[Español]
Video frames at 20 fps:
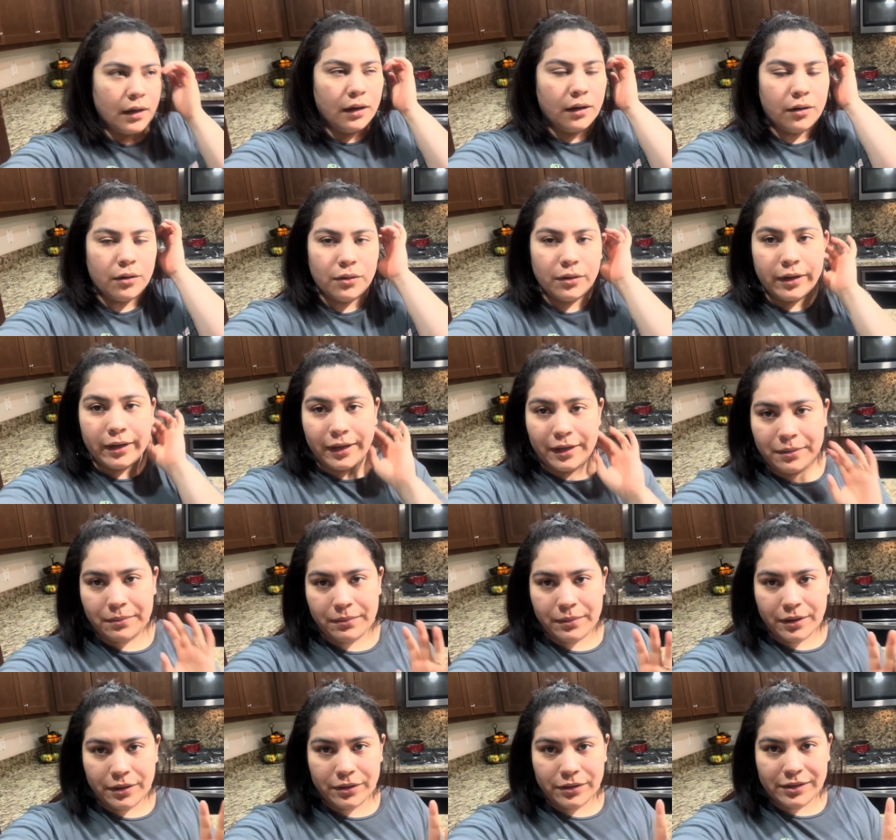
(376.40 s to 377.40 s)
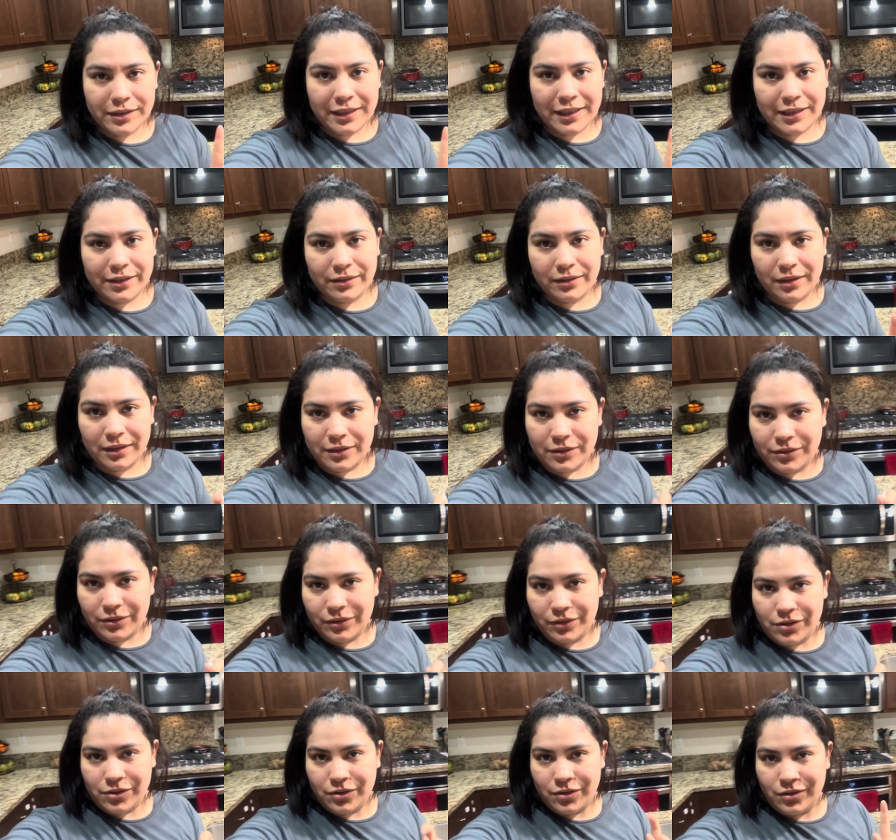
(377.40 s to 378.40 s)
Ok amigos, ya son las
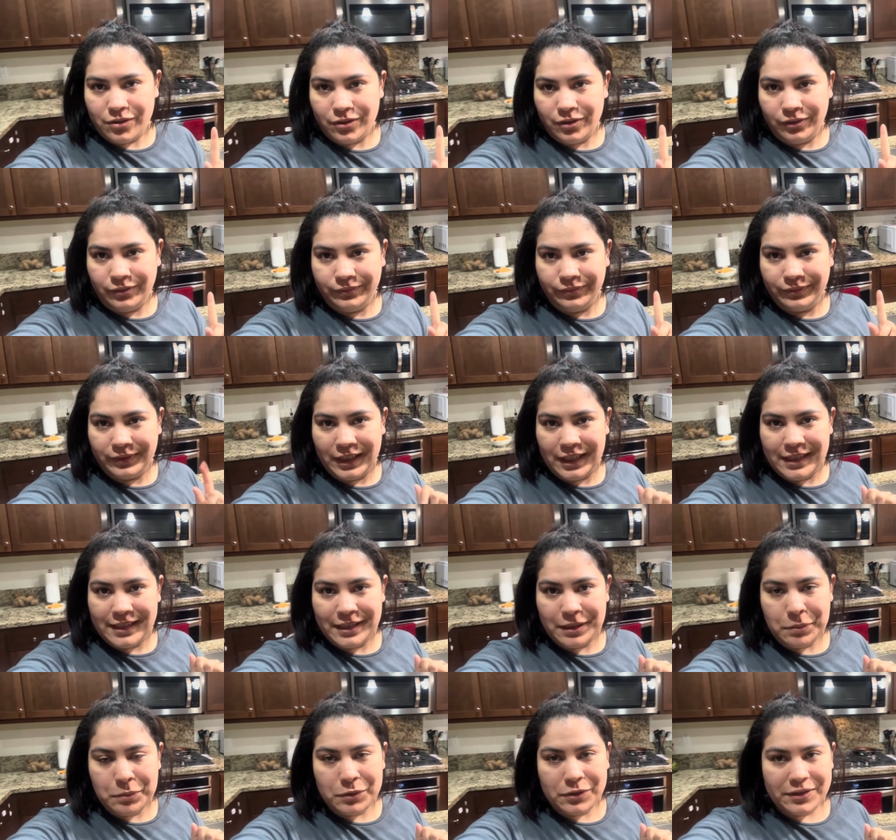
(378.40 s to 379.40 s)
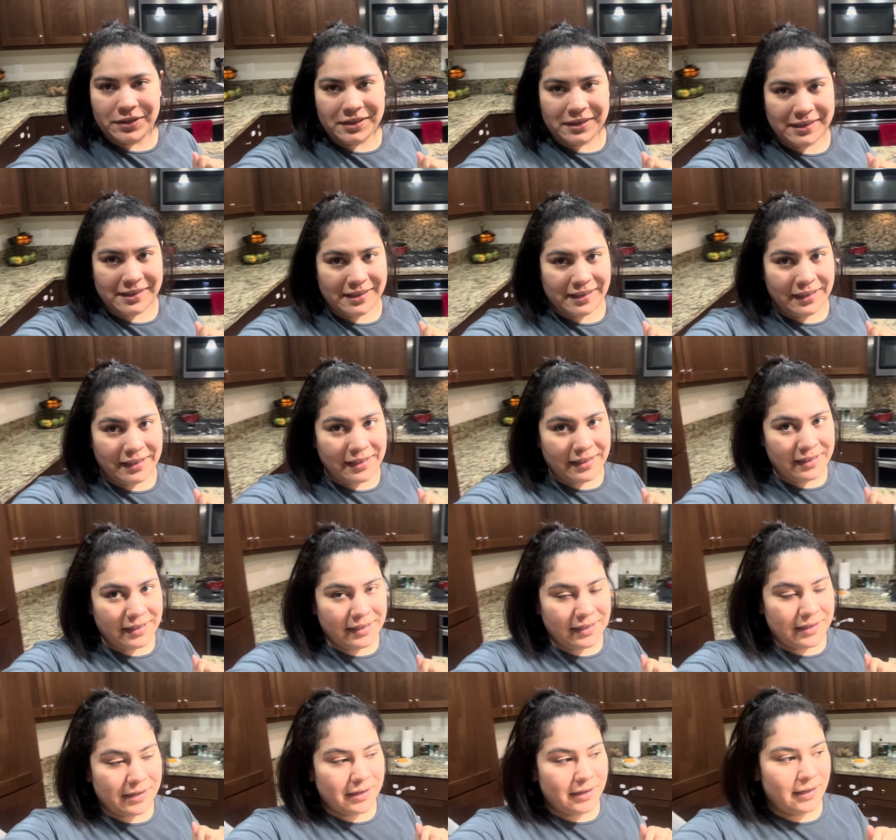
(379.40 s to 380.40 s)
8, hicimos de
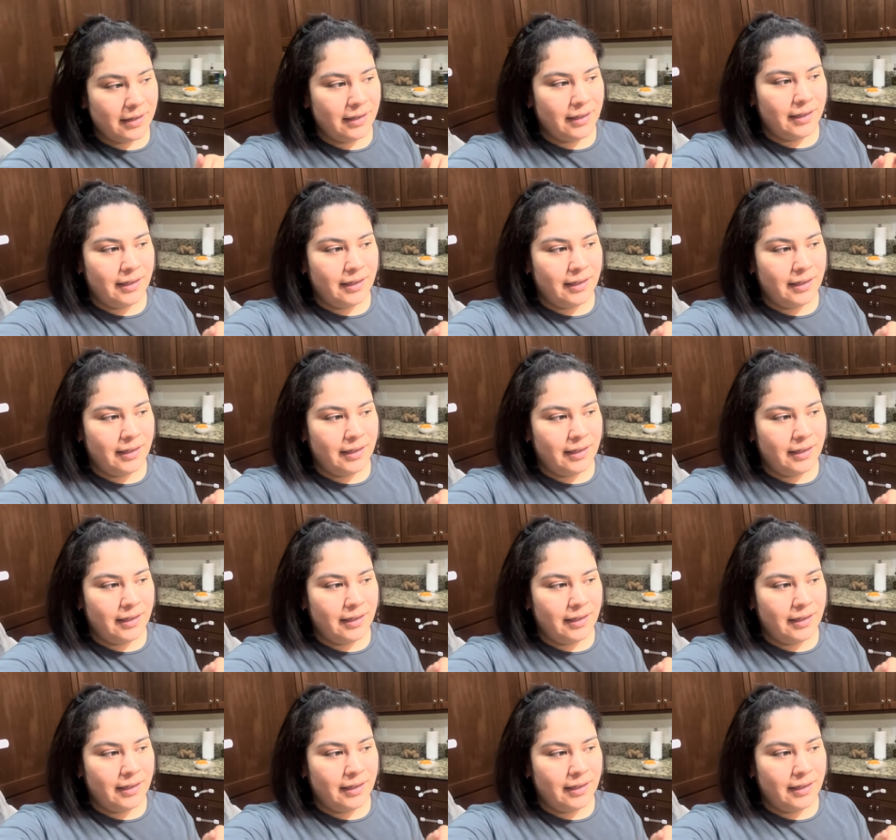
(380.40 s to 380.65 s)
cenar,